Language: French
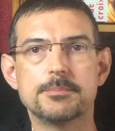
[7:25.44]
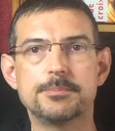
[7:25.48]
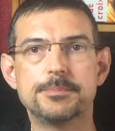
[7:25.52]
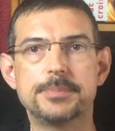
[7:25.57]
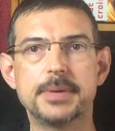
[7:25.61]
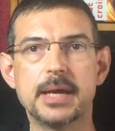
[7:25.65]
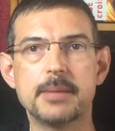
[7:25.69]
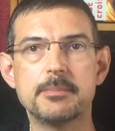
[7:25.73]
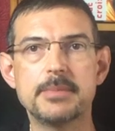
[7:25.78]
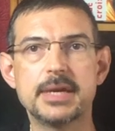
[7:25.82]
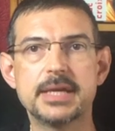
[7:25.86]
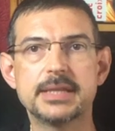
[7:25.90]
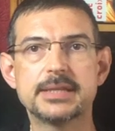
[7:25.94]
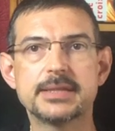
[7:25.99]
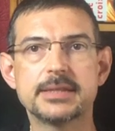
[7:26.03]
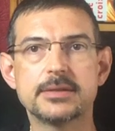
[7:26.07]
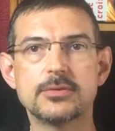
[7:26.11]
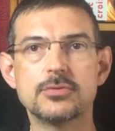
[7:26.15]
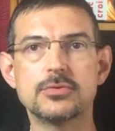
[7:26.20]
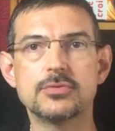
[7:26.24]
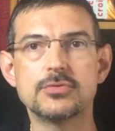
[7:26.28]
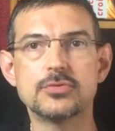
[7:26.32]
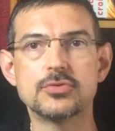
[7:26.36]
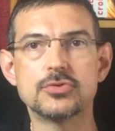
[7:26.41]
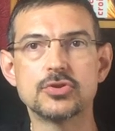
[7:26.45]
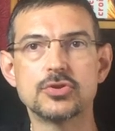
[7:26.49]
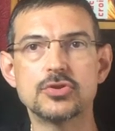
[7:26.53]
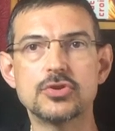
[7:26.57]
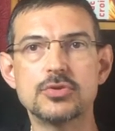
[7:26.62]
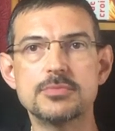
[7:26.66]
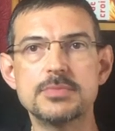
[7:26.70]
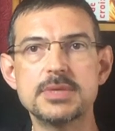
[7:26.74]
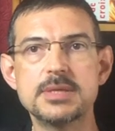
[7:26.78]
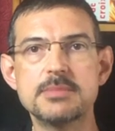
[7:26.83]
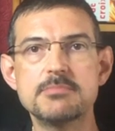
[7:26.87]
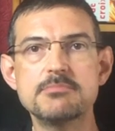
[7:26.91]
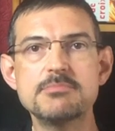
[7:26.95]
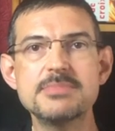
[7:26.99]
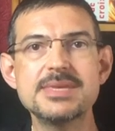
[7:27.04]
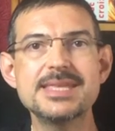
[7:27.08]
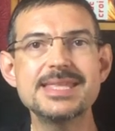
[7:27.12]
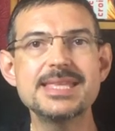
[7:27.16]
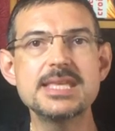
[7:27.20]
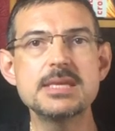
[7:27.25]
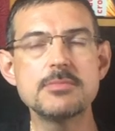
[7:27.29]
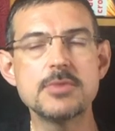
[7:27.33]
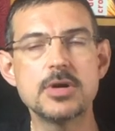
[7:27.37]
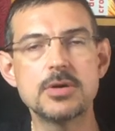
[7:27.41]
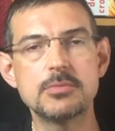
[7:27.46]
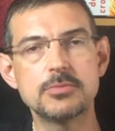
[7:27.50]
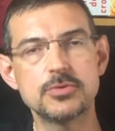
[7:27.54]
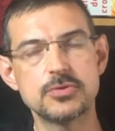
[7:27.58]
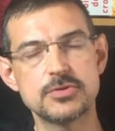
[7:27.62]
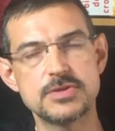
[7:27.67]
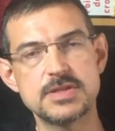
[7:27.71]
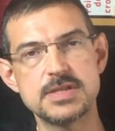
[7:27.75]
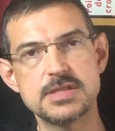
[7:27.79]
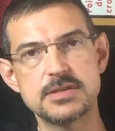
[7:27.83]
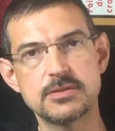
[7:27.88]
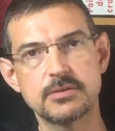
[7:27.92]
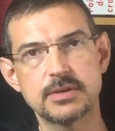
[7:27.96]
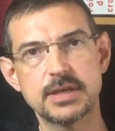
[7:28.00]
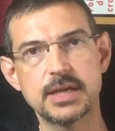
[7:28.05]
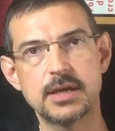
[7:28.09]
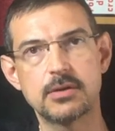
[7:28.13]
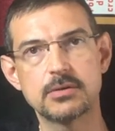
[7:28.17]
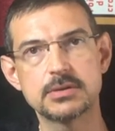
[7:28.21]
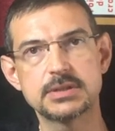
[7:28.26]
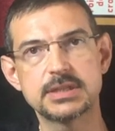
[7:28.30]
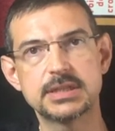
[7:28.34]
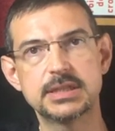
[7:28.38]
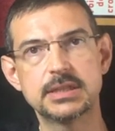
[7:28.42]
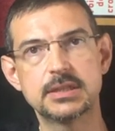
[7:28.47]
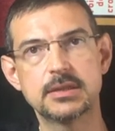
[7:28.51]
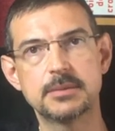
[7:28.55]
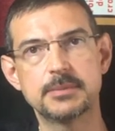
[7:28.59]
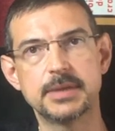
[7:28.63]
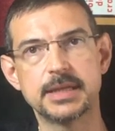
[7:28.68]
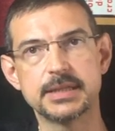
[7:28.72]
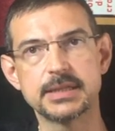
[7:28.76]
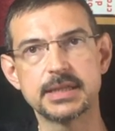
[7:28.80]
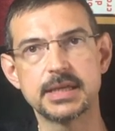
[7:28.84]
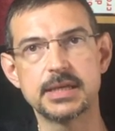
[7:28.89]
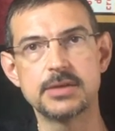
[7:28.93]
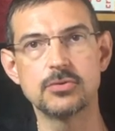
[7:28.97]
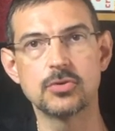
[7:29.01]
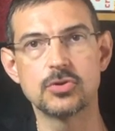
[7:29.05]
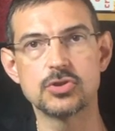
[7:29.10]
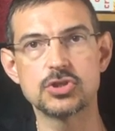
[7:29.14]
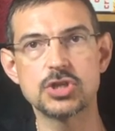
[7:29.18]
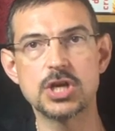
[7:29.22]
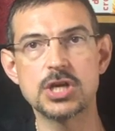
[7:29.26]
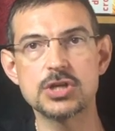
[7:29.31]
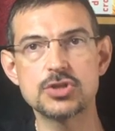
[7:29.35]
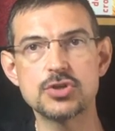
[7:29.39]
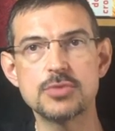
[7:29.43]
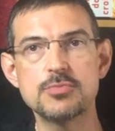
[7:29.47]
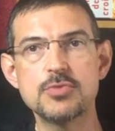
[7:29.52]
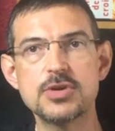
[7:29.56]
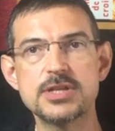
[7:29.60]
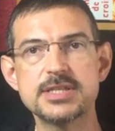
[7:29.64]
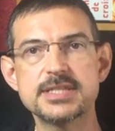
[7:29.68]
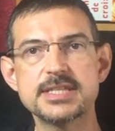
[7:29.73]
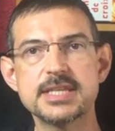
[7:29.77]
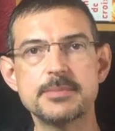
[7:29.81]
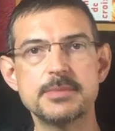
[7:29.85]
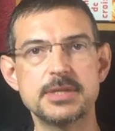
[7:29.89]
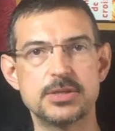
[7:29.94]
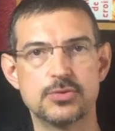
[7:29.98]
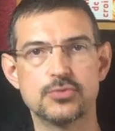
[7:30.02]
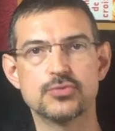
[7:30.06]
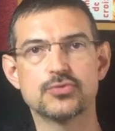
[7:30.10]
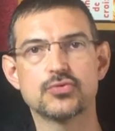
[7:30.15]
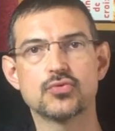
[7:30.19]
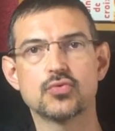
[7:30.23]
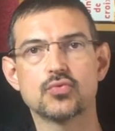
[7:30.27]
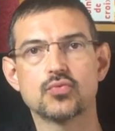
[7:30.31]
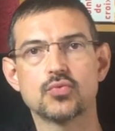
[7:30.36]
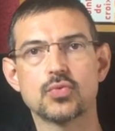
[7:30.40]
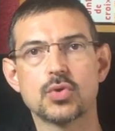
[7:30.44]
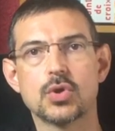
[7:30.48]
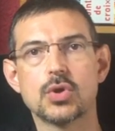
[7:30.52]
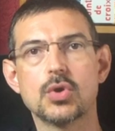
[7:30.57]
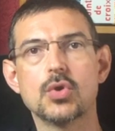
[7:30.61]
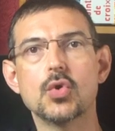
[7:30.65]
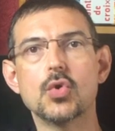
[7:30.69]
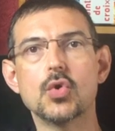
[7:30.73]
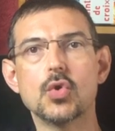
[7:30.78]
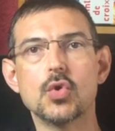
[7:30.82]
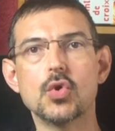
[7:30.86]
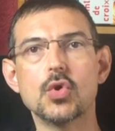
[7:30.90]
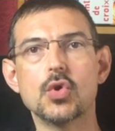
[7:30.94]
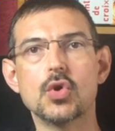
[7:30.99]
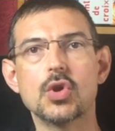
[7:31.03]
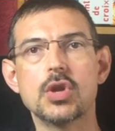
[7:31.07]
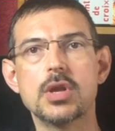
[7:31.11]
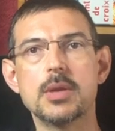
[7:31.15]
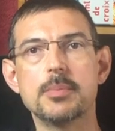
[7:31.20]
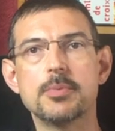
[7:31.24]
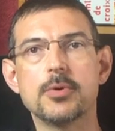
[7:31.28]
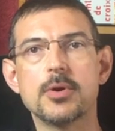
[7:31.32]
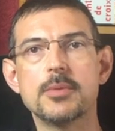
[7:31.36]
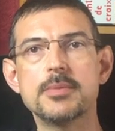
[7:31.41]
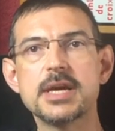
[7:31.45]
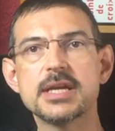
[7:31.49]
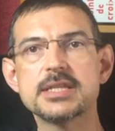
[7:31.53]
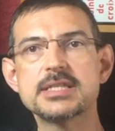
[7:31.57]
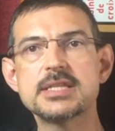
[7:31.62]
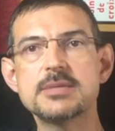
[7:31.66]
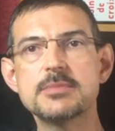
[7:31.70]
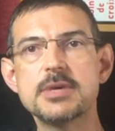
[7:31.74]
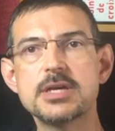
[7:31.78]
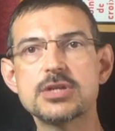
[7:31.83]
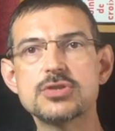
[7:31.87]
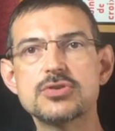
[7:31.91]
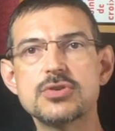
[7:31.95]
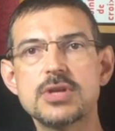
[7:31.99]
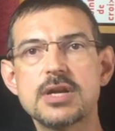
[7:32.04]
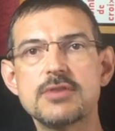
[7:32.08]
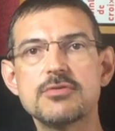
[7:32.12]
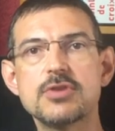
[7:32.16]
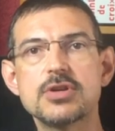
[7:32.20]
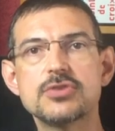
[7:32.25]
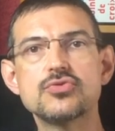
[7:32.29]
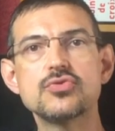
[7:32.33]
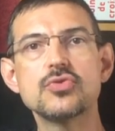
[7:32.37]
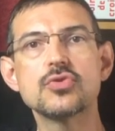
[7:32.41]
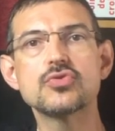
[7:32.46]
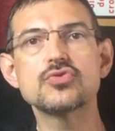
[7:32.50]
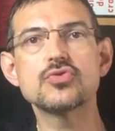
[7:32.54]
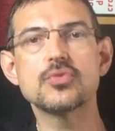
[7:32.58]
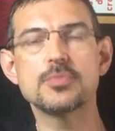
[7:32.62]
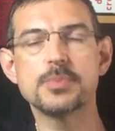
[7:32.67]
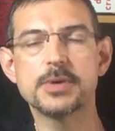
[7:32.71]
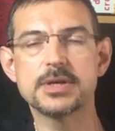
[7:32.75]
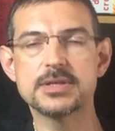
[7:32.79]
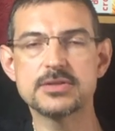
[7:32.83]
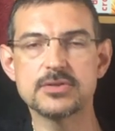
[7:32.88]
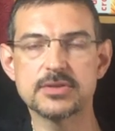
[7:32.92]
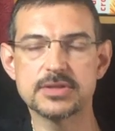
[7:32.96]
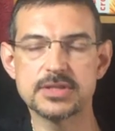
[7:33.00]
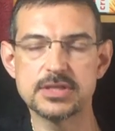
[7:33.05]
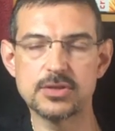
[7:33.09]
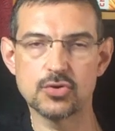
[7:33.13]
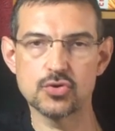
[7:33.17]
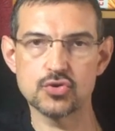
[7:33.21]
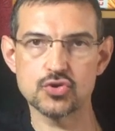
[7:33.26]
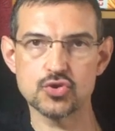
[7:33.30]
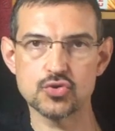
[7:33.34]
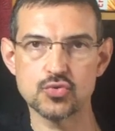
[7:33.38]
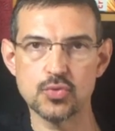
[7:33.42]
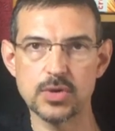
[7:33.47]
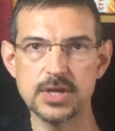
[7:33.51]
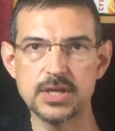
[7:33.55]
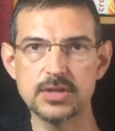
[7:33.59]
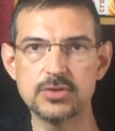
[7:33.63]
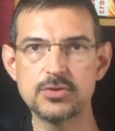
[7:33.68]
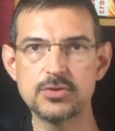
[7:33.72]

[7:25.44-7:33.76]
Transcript: permettent une autonomie minimum de 640 km et une recharge en moins de 5 minutes. Les premières images de la voiture sont présentées en juin